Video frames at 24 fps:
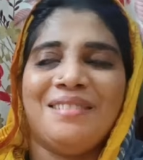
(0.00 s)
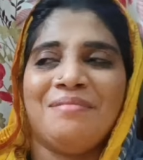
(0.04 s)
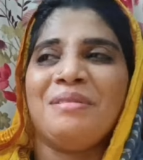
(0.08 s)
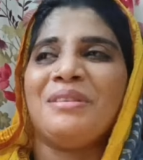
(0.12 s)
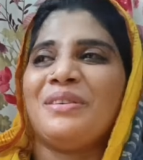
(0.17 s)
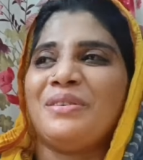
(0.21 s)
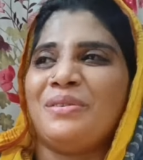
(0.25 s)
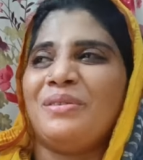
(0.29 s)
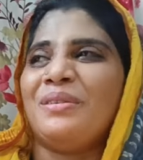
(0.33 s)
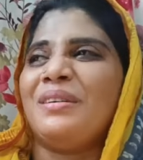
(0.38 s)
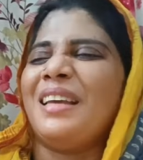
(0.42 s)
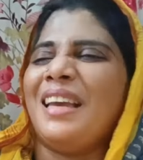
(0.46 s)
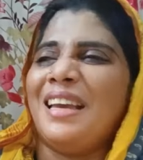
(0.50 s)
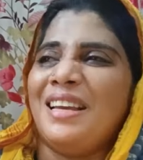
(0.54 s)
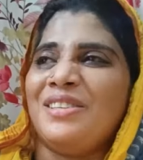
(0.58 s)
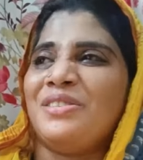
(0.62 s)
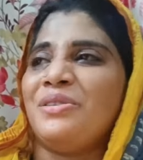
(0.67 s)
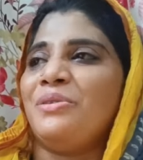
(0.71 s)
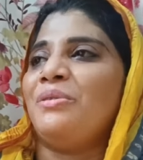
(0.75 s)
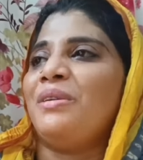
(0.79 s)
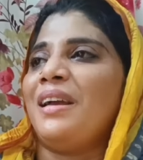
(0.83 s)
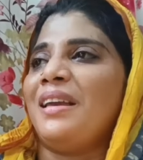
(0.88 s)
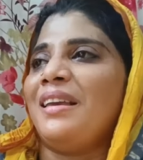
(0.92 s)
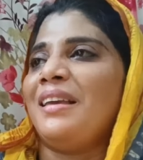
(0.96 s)
अभी तो एज
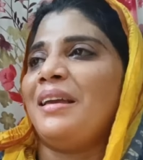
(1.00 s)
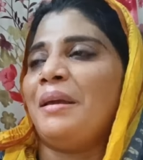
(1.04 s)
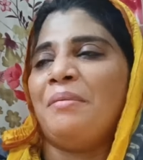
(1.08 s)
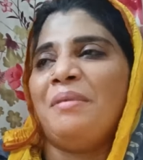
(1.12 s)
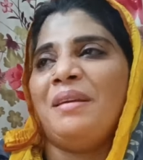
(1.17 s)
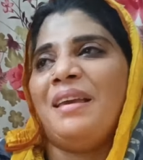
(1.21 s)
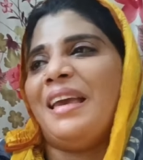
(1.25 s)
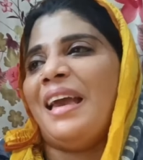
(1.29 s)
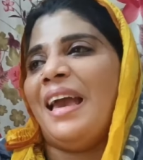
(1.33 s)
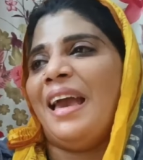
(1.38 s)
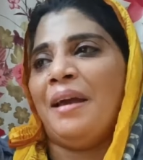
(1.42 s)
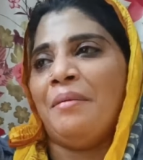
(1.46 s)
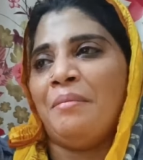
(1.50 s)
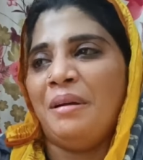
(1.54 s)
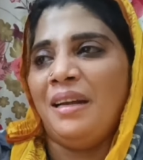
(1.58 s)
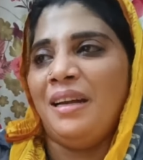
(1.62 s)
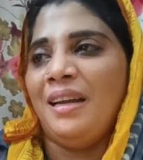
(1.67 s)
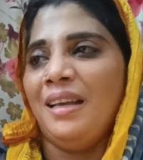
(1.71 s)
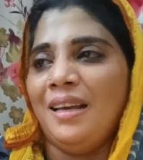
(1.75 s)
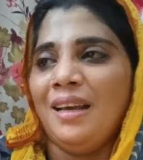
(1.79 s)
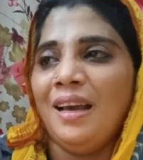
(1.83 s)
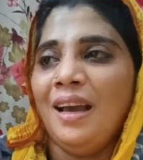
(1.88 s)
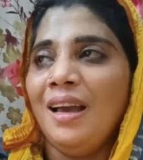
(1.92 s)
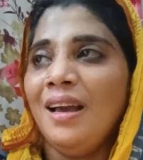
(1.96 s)
हो गई है अभी क्या है
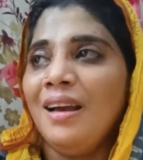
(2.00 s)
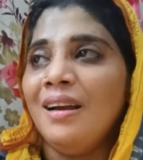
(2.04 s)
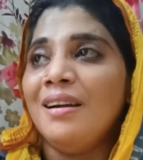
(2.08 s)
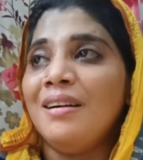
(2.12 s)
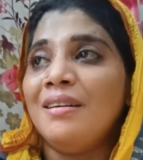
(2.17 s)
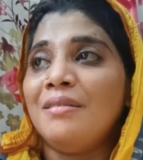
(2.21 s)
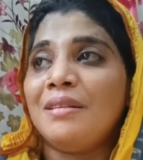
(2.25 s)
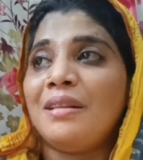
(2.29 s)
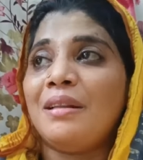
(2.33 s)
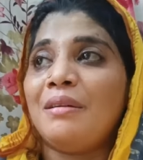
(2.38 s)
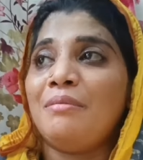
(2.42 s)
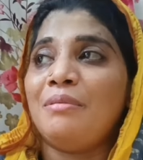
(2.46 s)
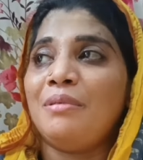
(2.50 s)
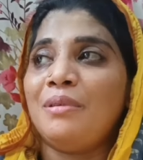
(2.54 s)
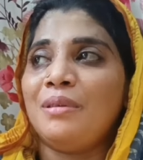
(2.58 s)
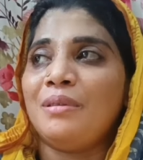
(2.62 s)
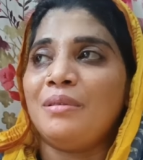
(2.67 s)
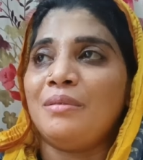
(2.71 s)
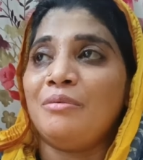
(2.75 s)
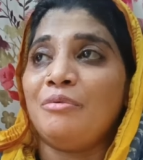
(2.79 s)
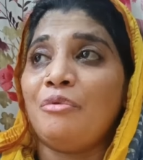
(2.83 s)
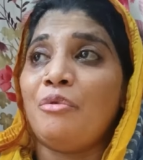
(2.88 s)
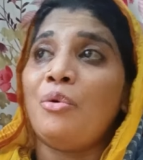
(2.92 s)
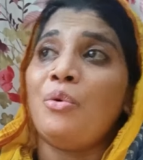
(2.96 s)
बर्थडे मतलब
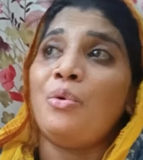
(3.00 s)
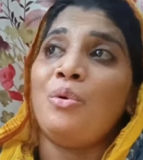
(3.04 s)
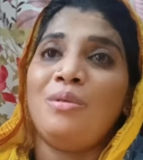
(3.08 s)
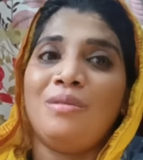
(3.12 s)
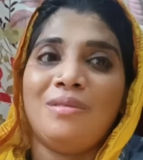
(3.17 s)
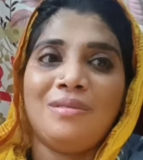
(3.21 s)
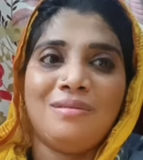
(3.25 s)
वो